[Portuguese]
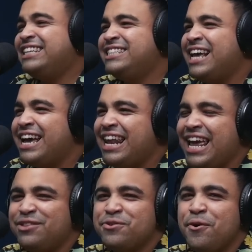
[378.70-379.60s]
esse
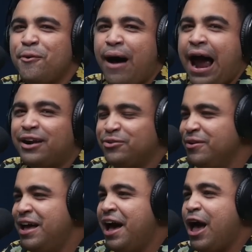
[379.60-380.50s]
segredo que eu
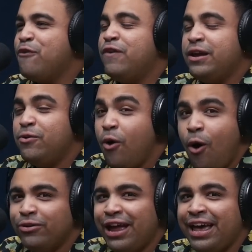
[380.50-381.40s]
guardo. Aí eu falei,
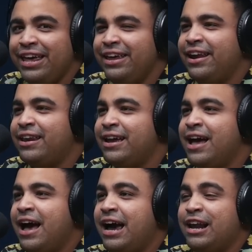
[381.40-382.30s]
conta, Hilary.
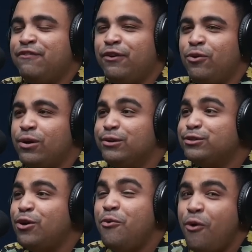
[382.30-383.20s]
Aí ela falou, conta eu
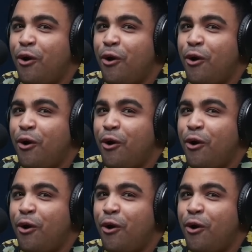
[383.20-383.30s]
sou um